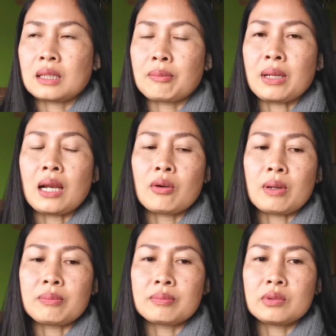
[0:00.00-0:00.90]
ทำให้เรา
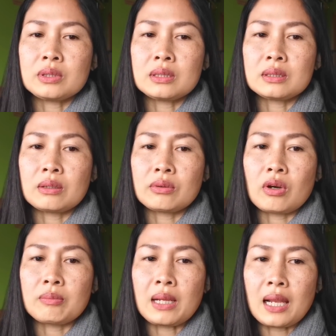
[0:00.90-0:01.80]
แบบรู้สึกเราน
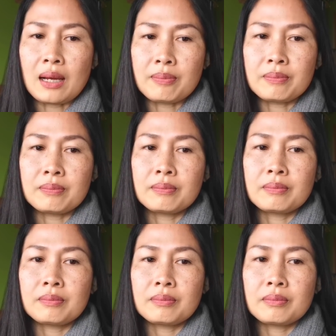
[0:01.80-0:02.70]
อนไม่หลับ
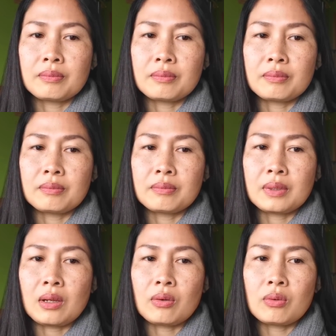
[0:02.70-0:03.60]

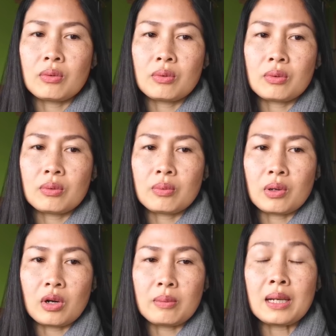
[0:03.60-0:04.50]
แล้วพ
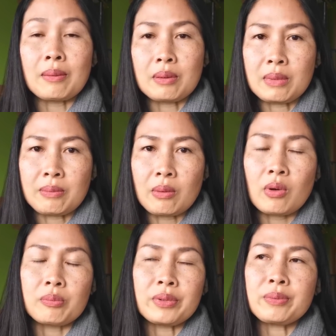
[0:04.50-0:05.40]
อนอนไม่หลับแล้วมันพัก
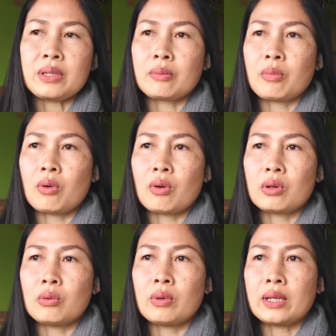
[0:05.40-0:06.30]
ผ่อนไม่เพียงพอ
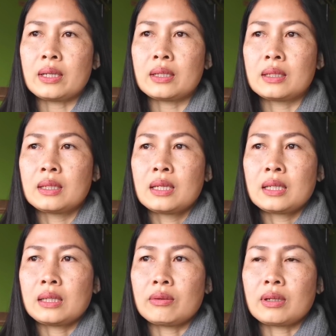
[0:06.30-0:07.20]
ด้วย
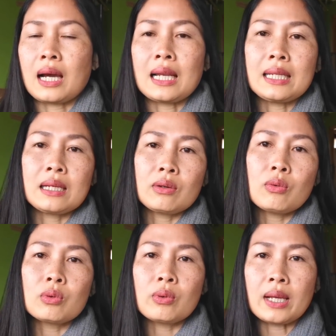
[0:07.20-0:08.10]
เกี่ยวกับการเลี้ยงลู
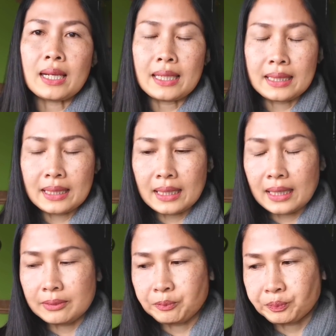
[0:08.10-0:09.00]
กด้วยอะไรเงี้ยนะ
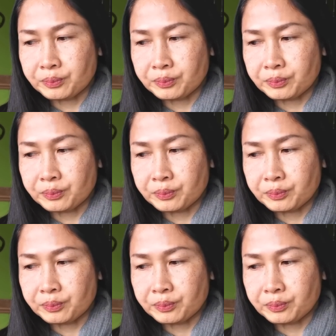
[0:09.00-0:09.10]
คะ